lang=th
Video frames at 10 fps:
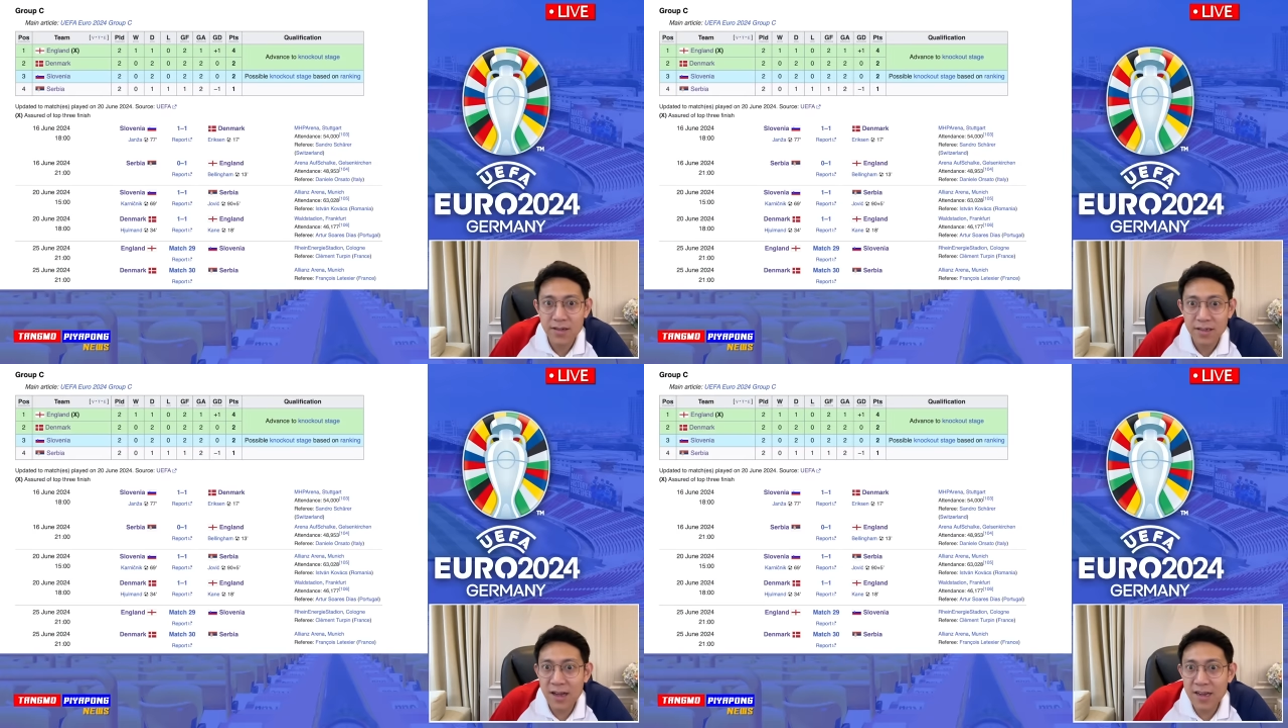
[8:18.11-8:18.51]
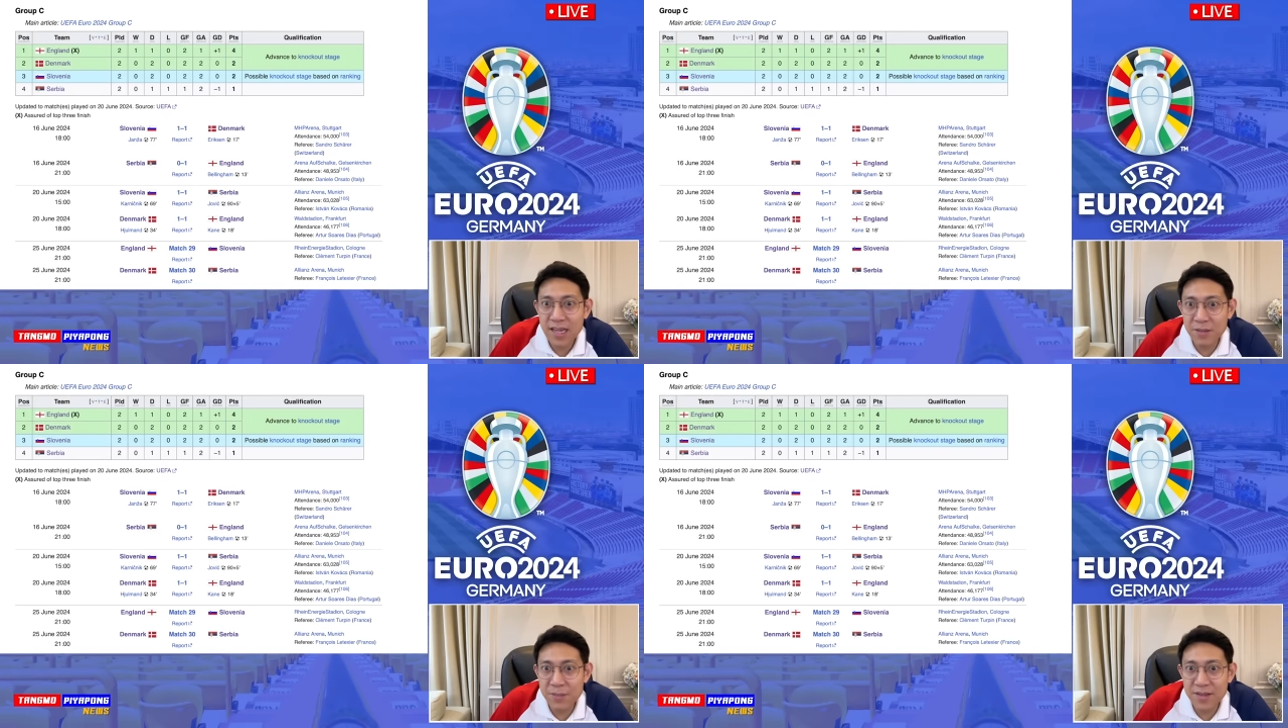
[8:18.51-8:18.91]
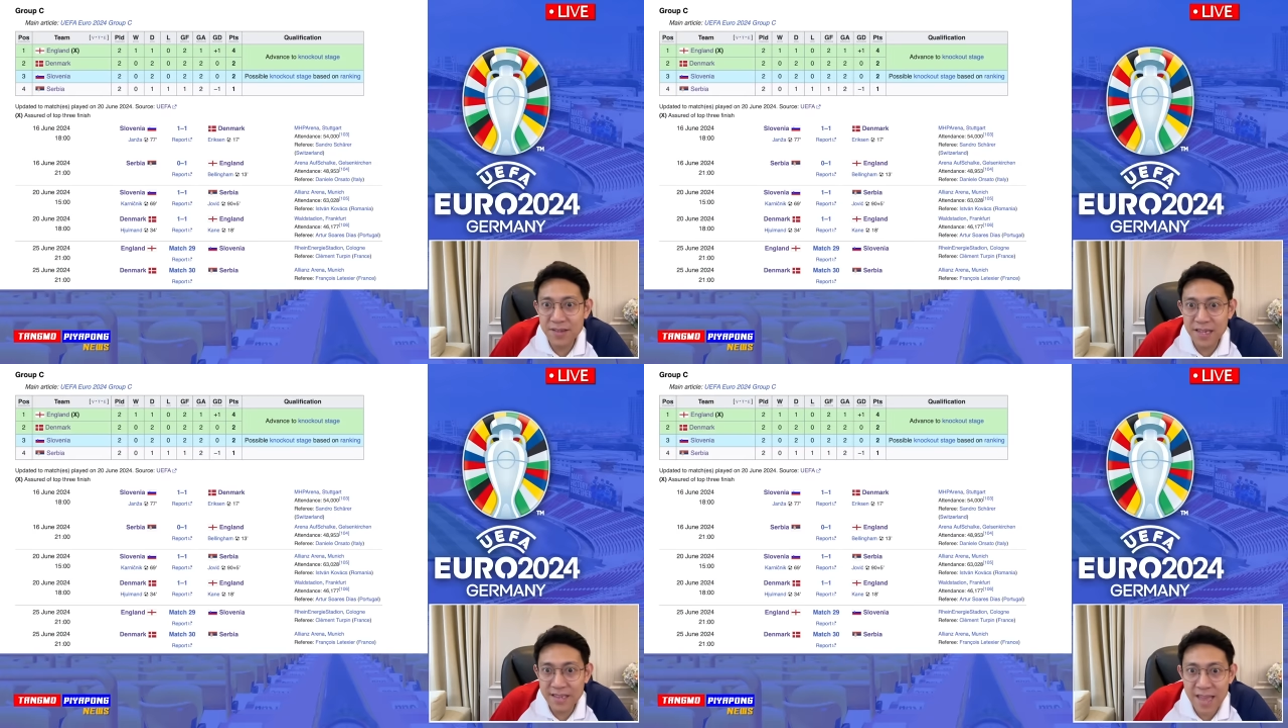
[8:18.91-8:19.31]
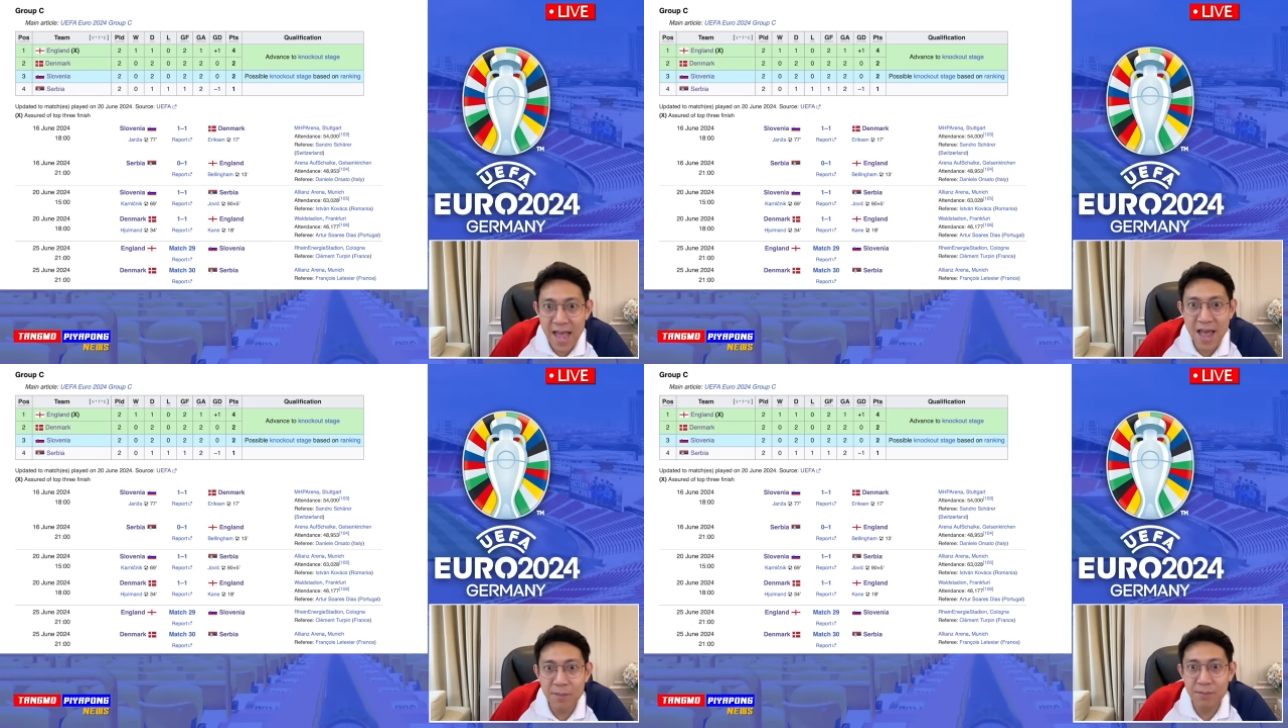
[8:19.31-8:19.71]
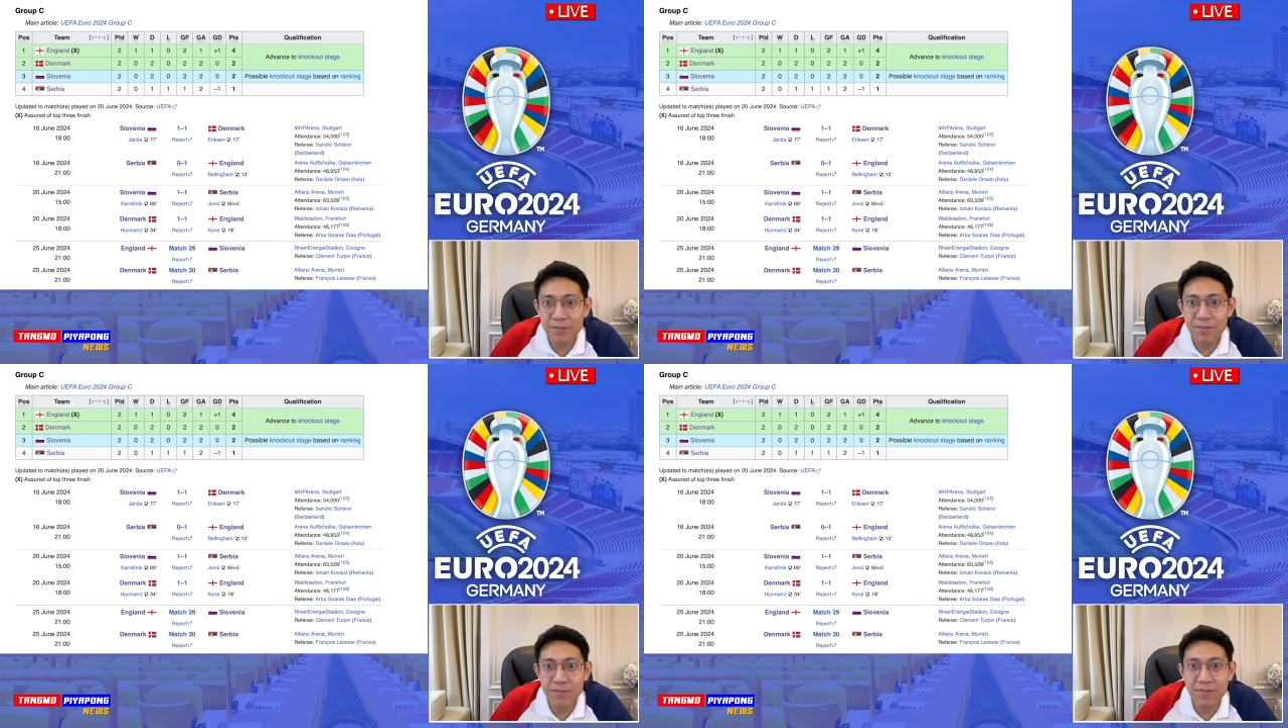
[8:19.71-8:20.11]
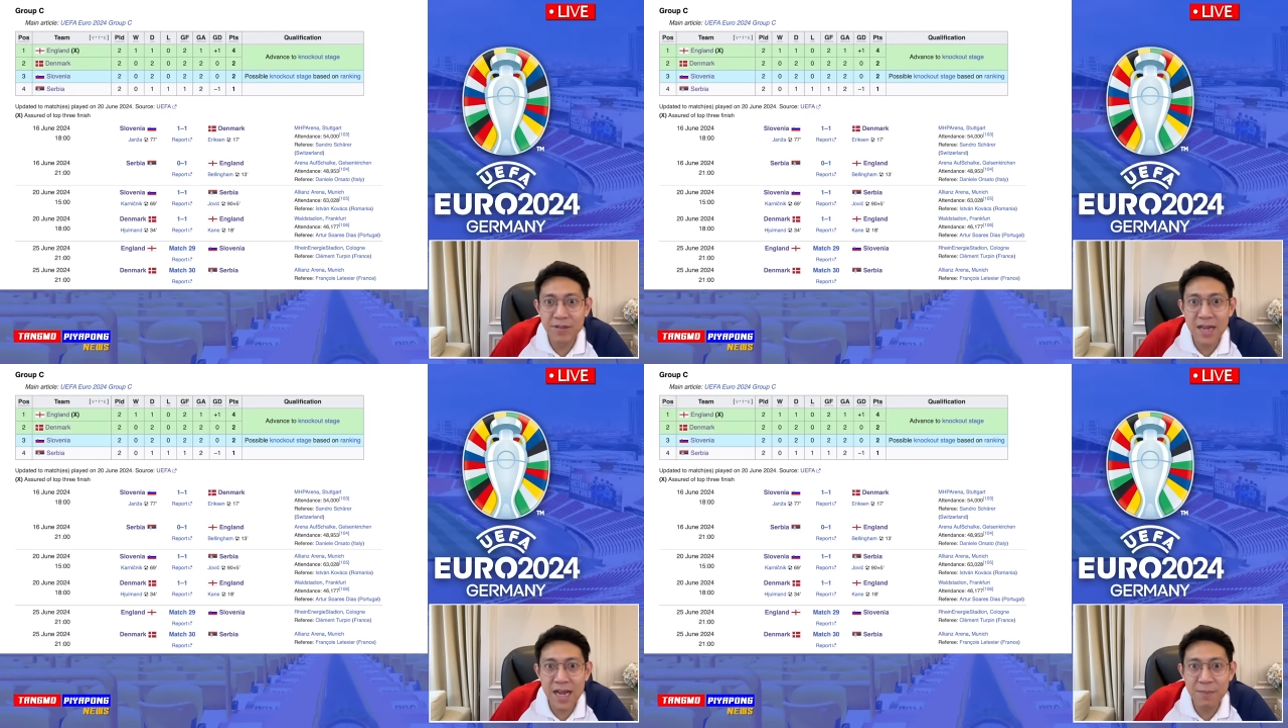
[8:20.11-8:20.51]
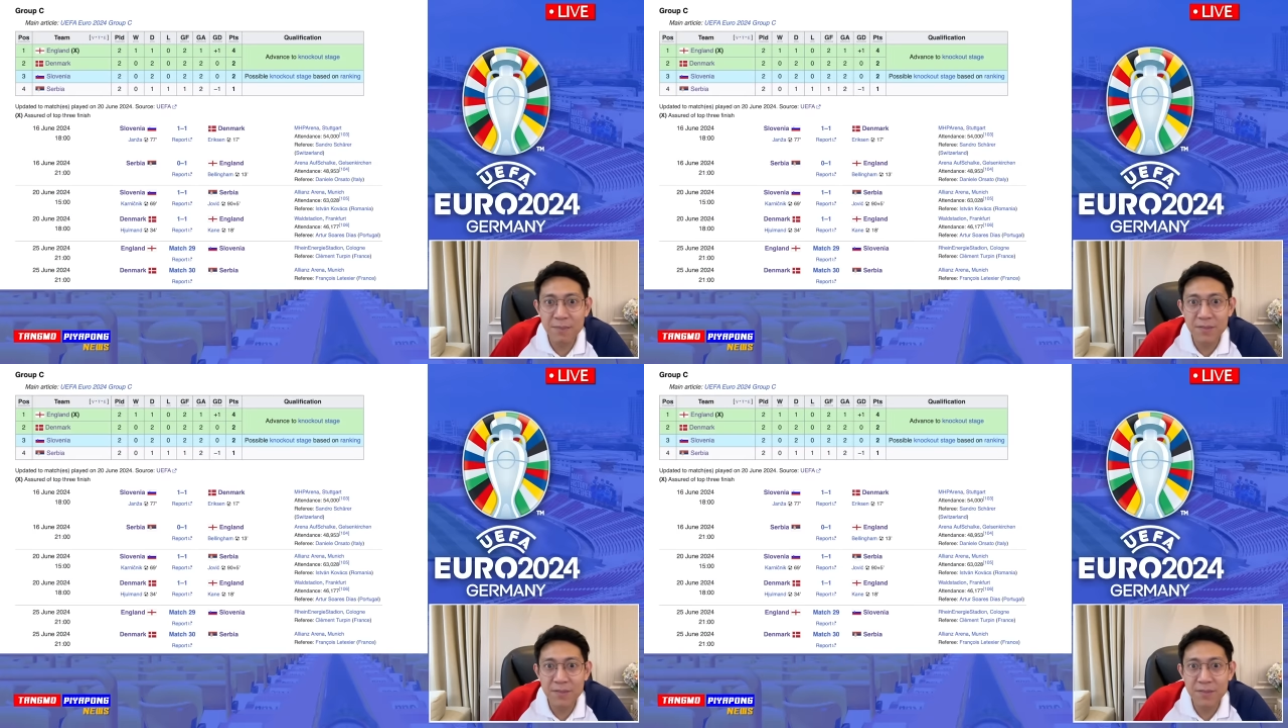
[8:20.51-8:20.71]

และอังกฤษมีสี่แต้มนะครับ